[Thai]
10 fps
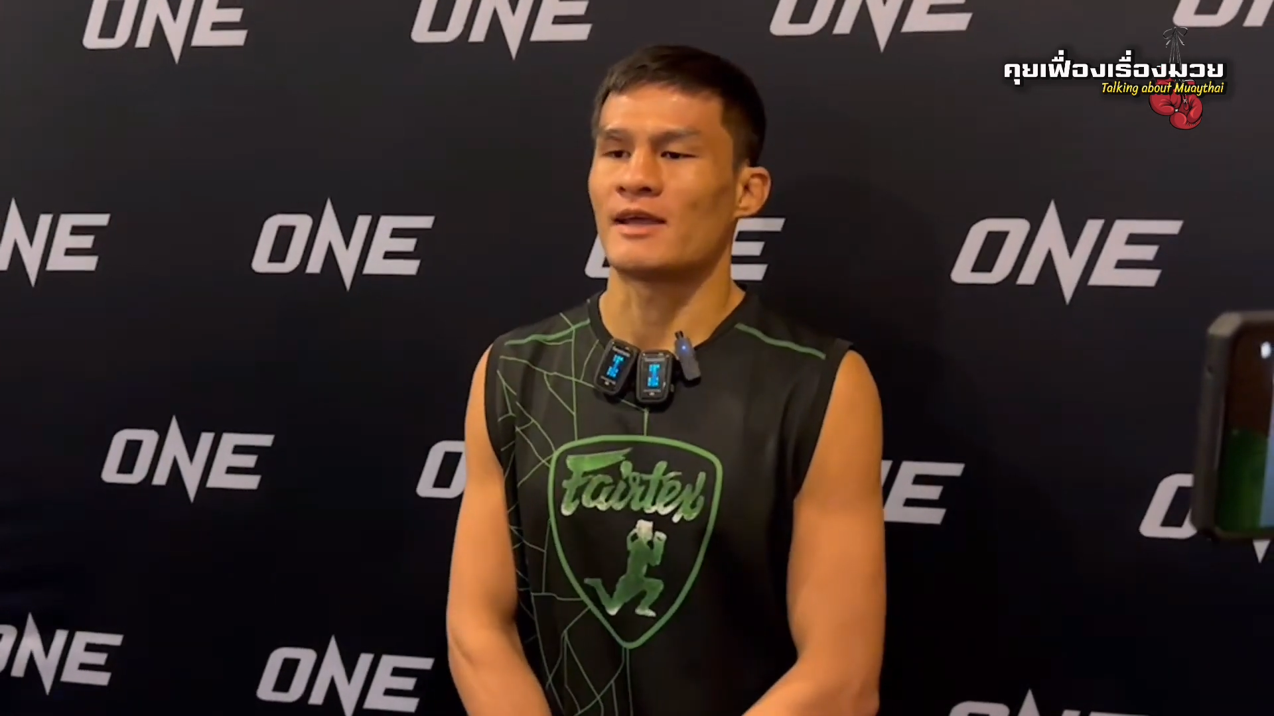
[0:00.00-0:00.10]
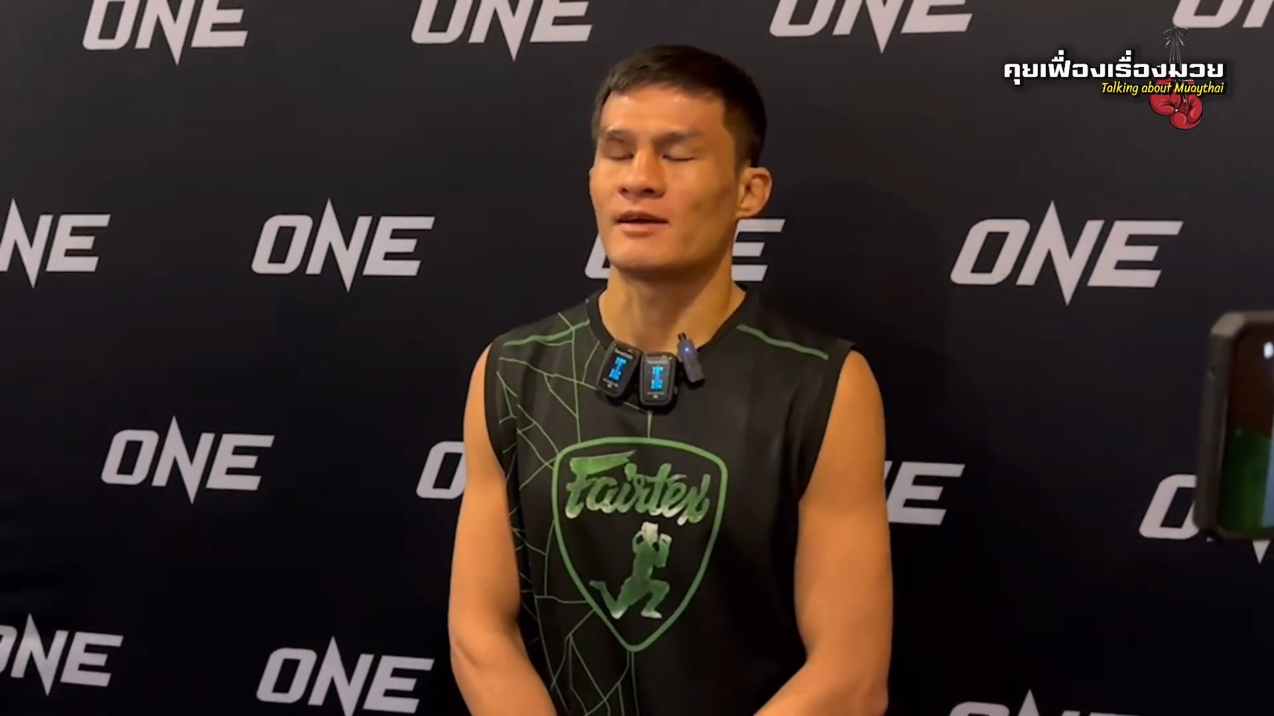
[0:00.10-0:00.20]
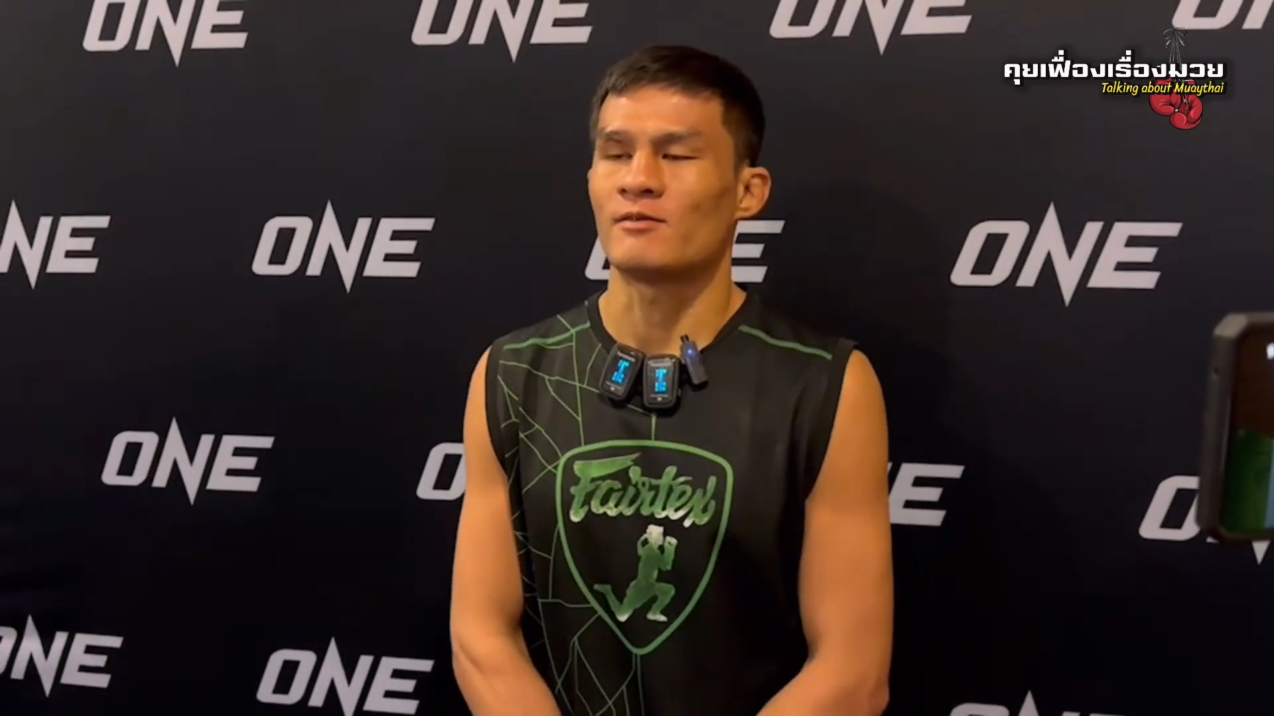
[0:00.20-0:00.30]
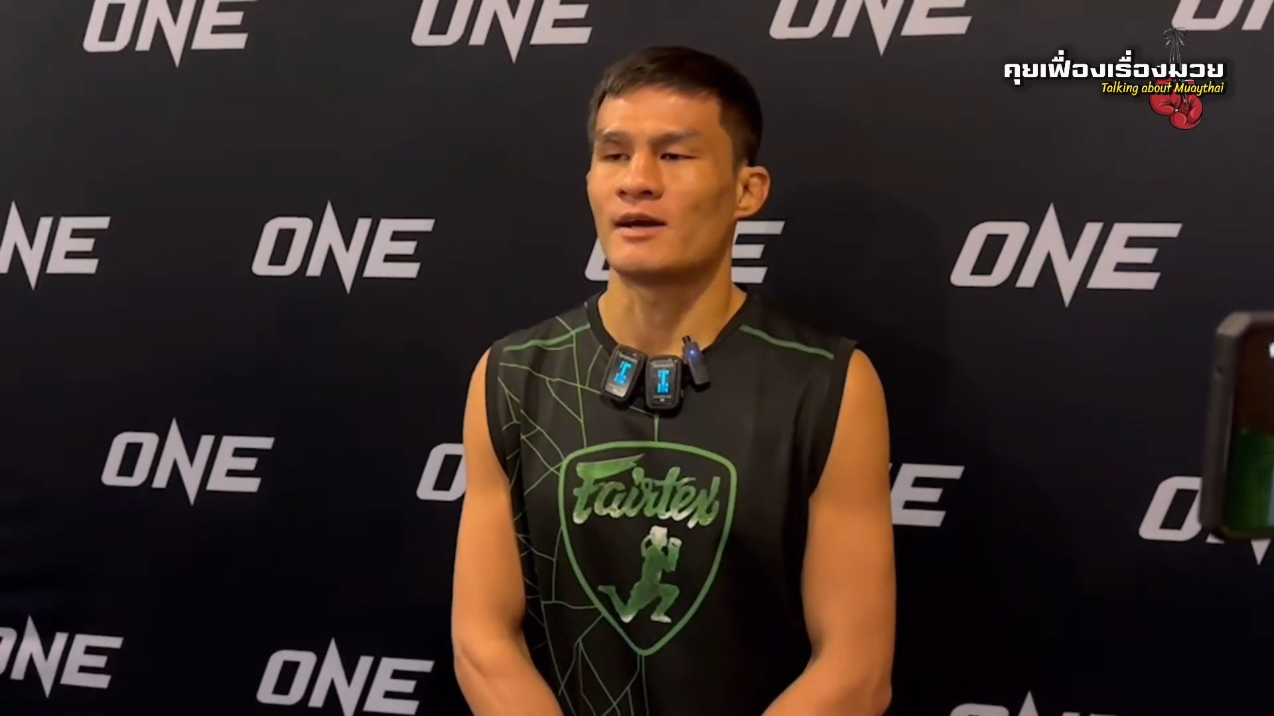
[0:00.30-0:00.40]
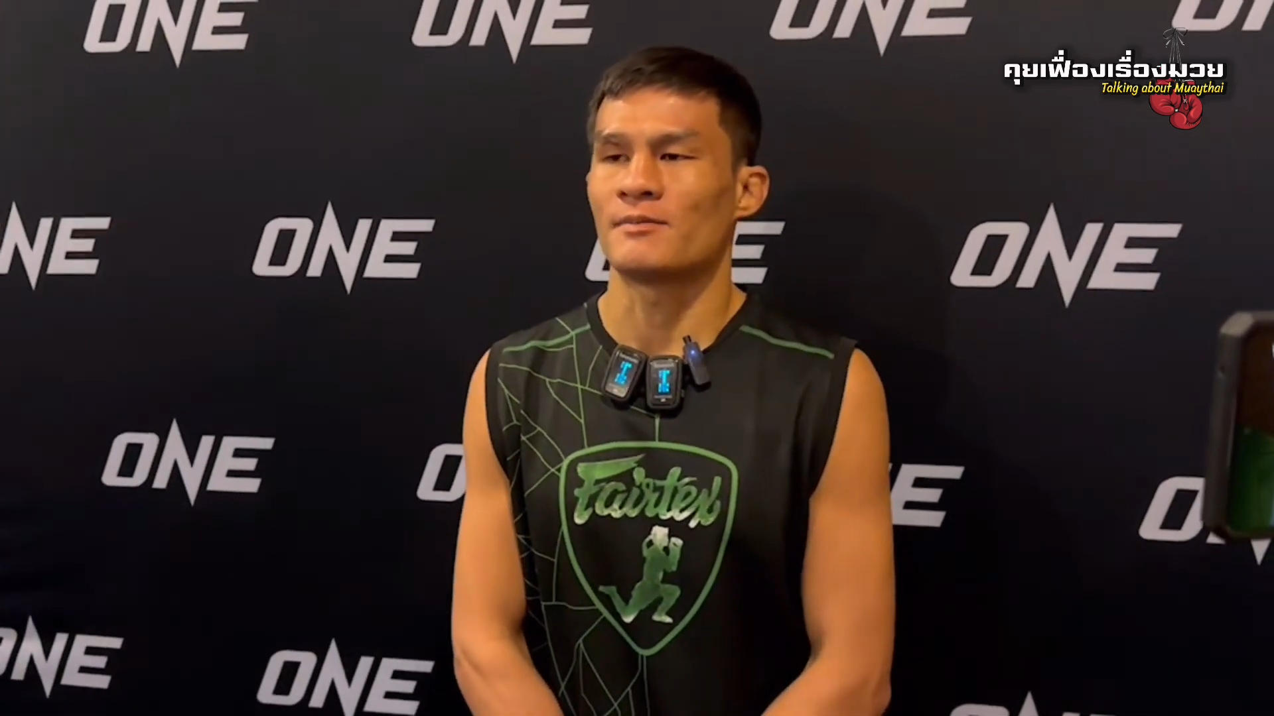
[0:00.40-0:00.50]
ค
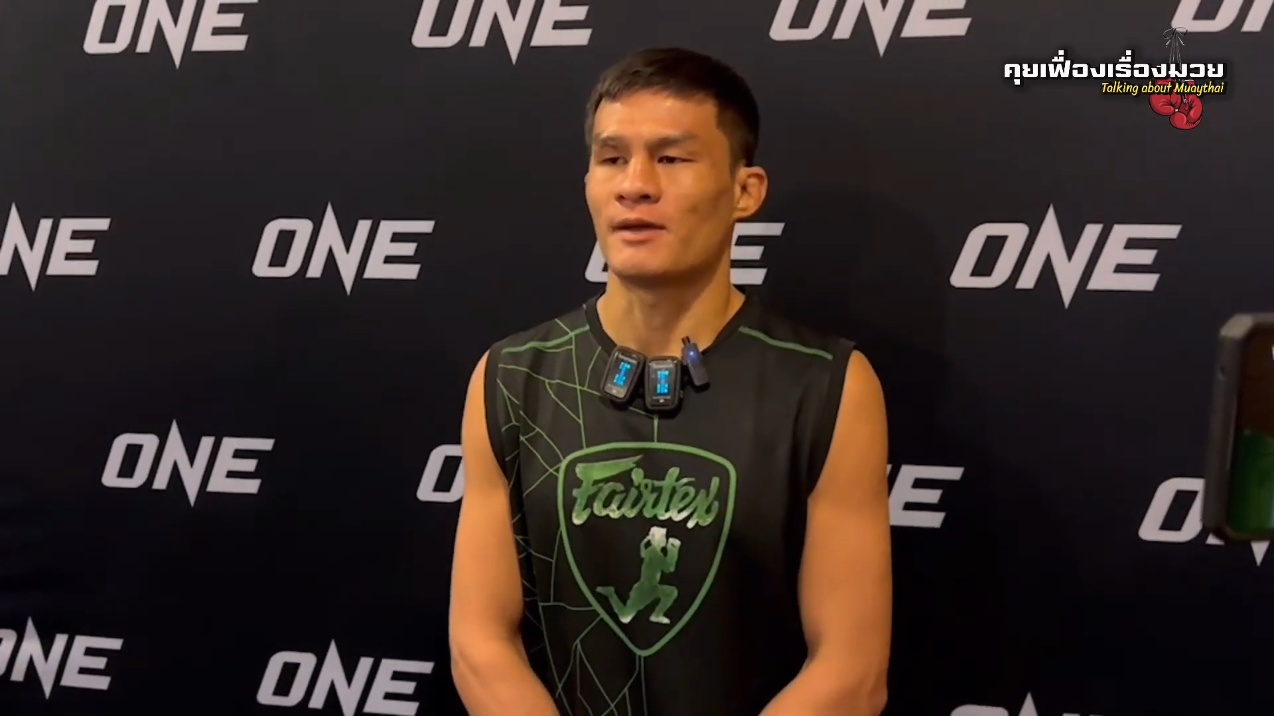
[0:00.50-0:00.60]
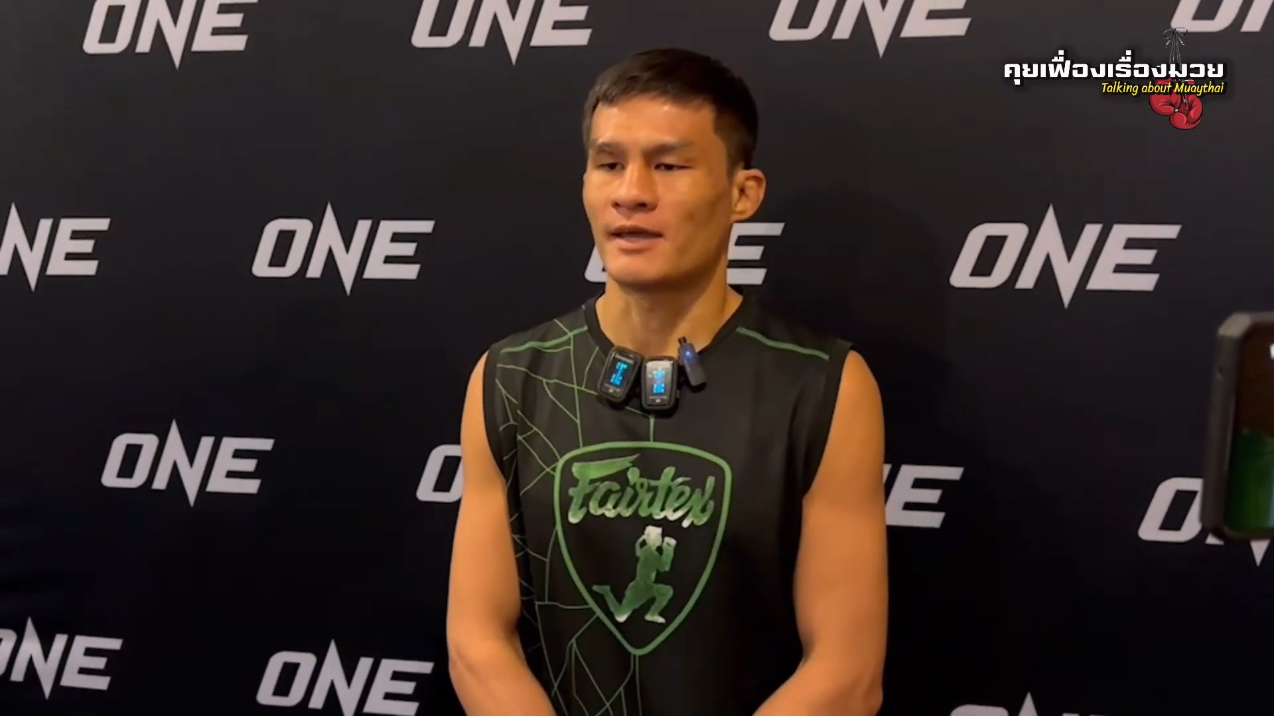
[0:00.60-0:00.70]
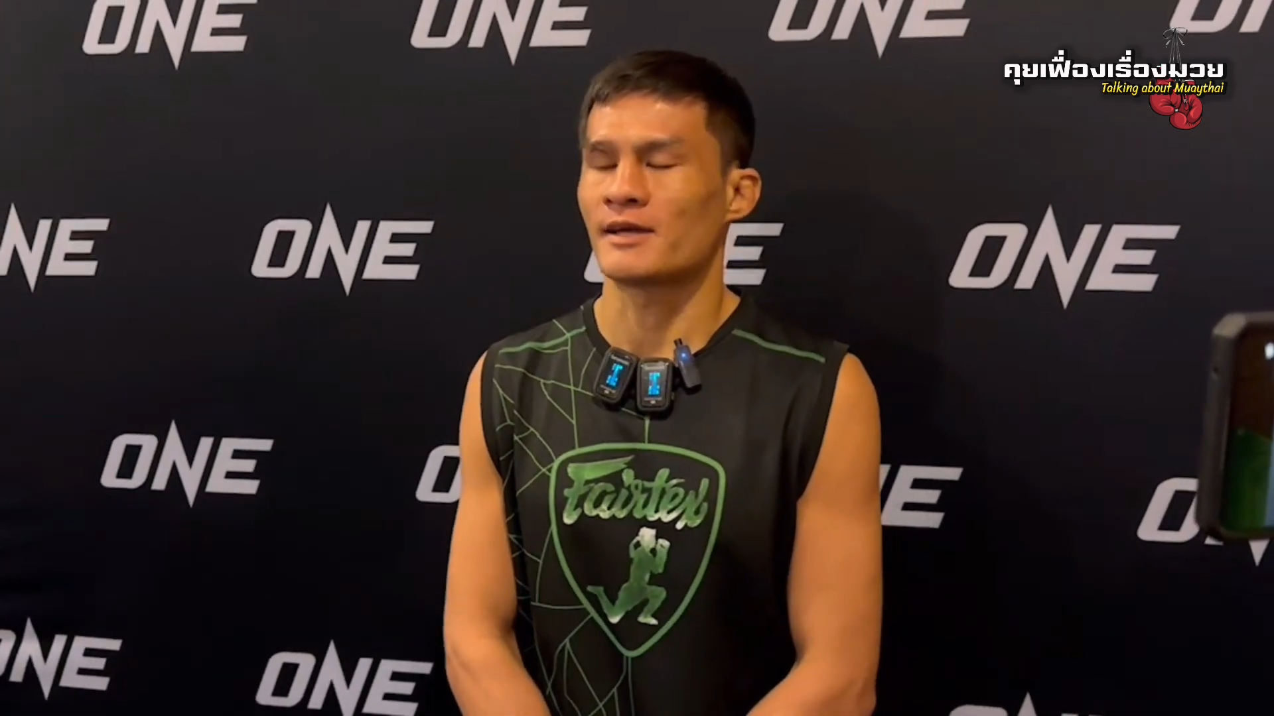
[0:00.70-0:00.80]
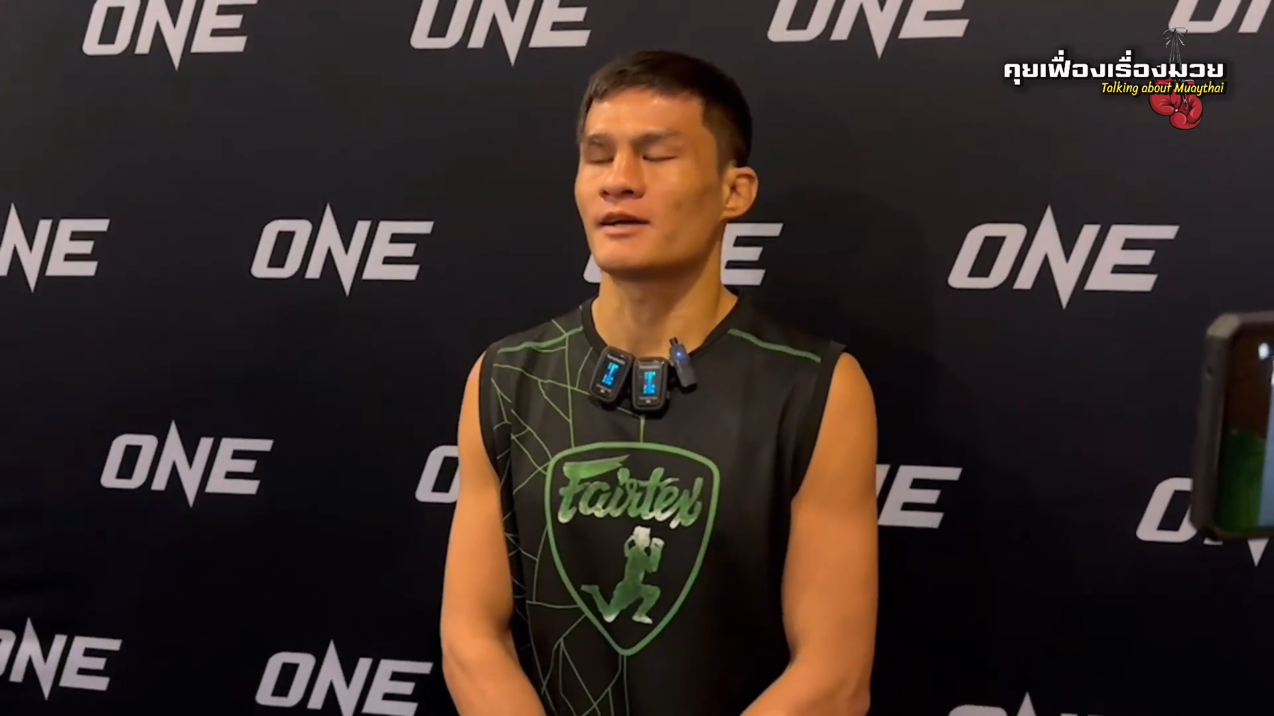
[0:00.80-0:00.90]
รับว่าแพ้